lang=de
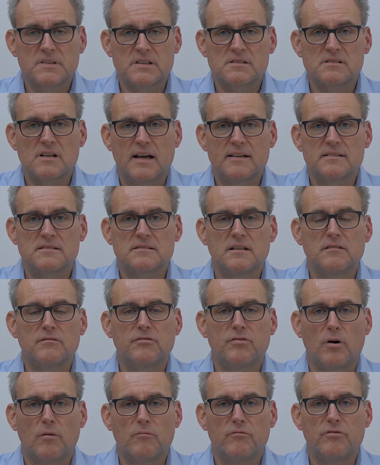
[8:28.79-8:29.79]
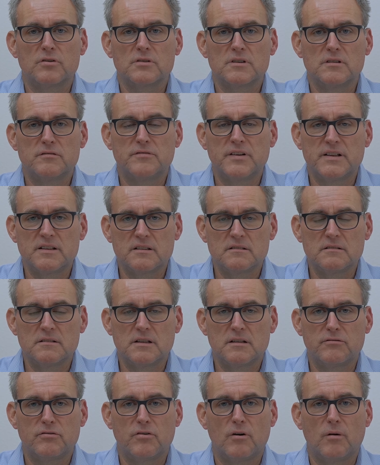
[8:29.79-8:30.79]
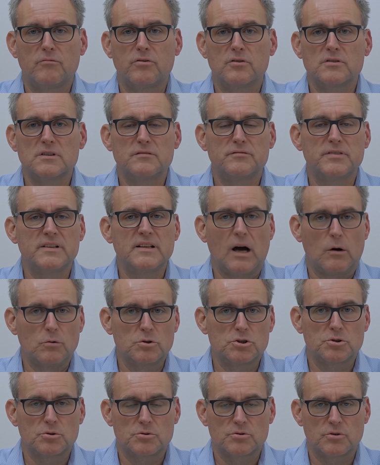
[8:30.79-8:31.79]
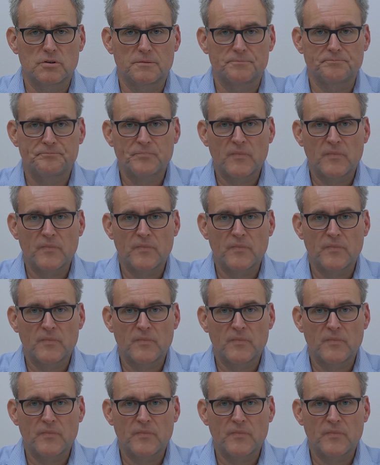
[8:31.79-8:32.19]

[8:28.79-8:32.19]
das heißt in Form von Gewinnen, in Form von Gewinnausschüttungen.